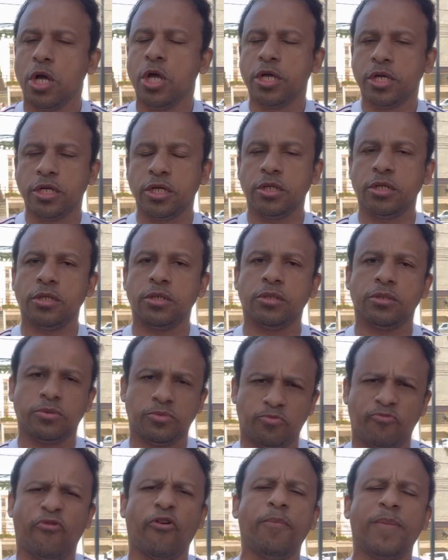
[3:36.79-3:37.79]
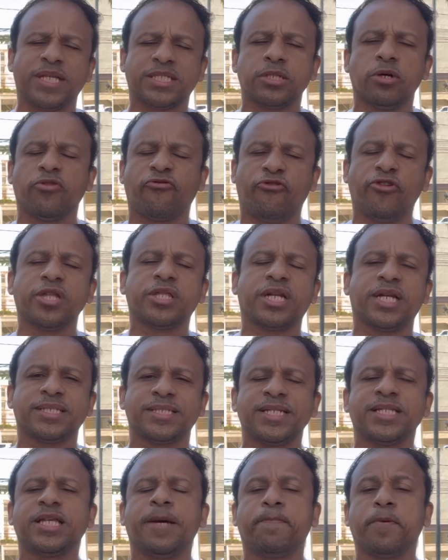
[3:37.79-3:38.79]
Em informação que foi
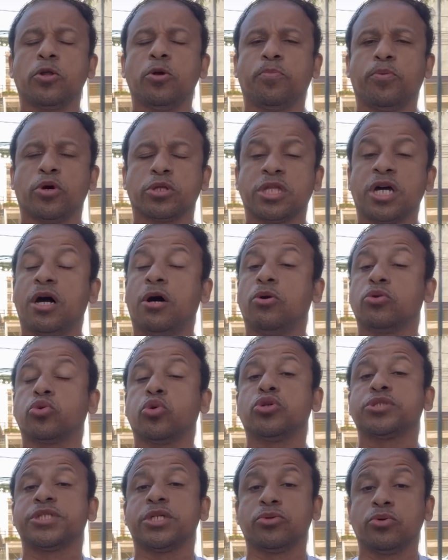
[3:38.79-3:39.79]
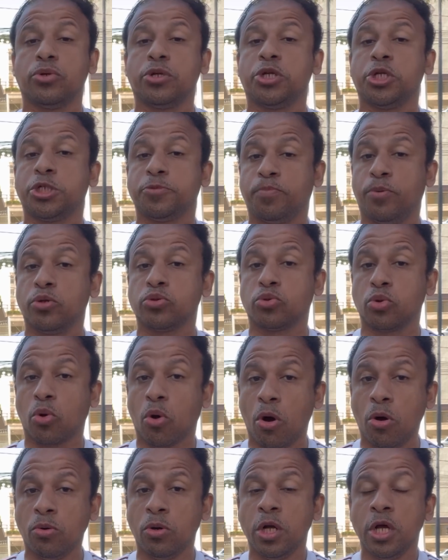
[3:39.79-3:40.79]
trazida pelo portal
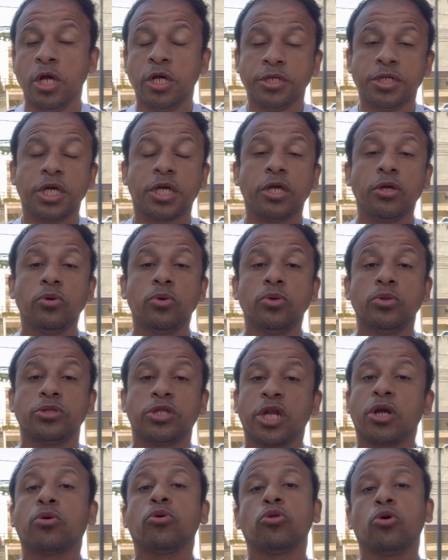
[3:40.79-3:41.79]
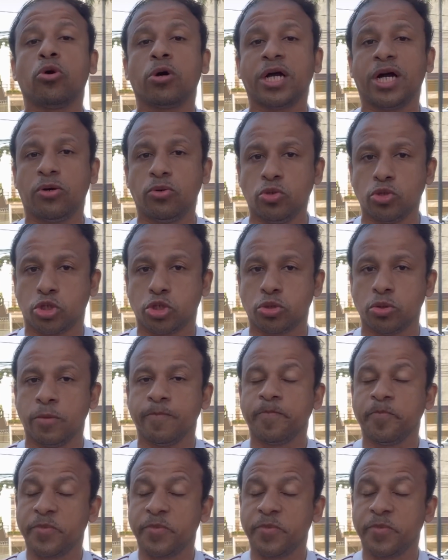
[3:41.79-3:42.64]
torcedores.com de que o tricolor gaúcho,